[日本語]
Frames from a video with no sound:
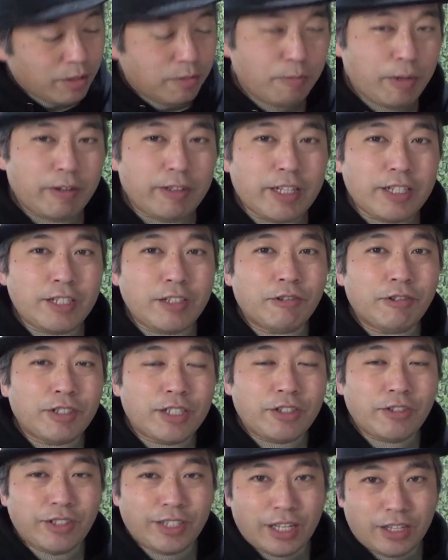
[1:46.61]
まあ、私個
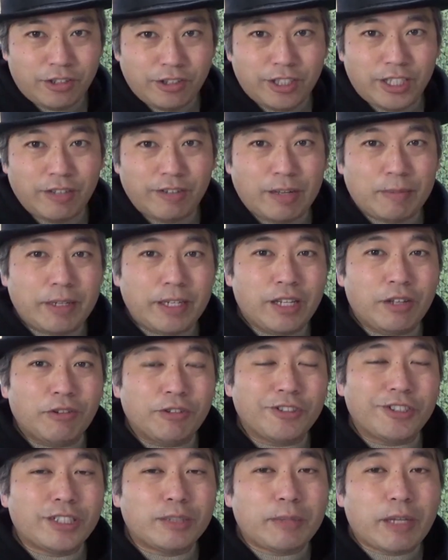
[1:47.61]
人の意見としてはあまりお
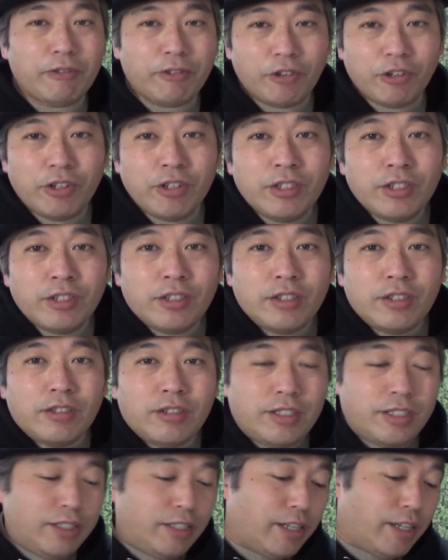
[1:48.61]
すすめを
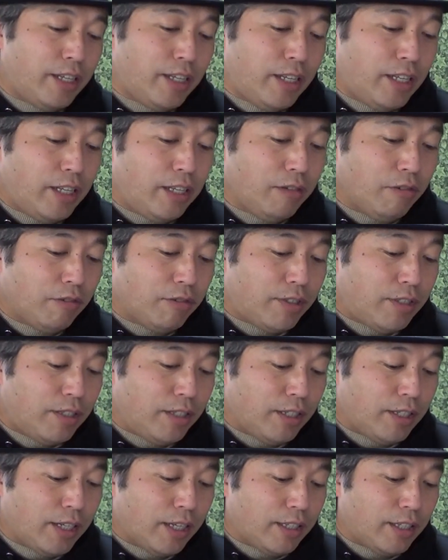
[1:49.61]
しない押
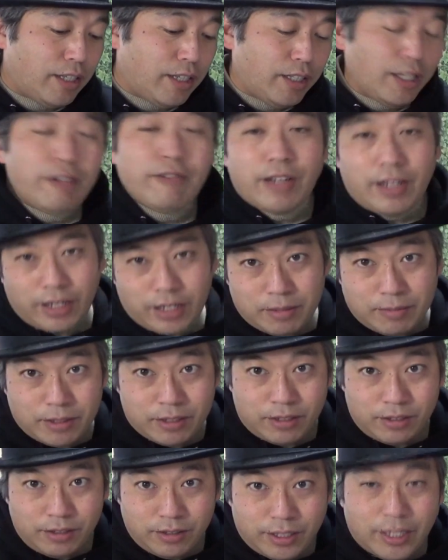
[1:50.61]
し方ではありま
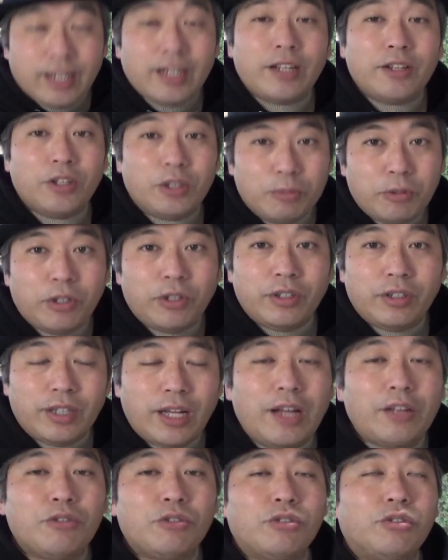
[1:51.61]
すけれども、
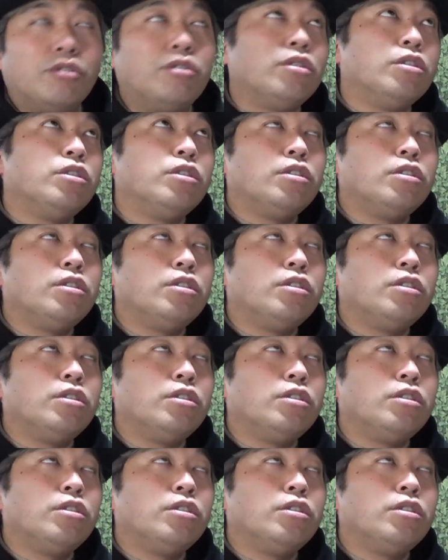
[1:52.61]
あの、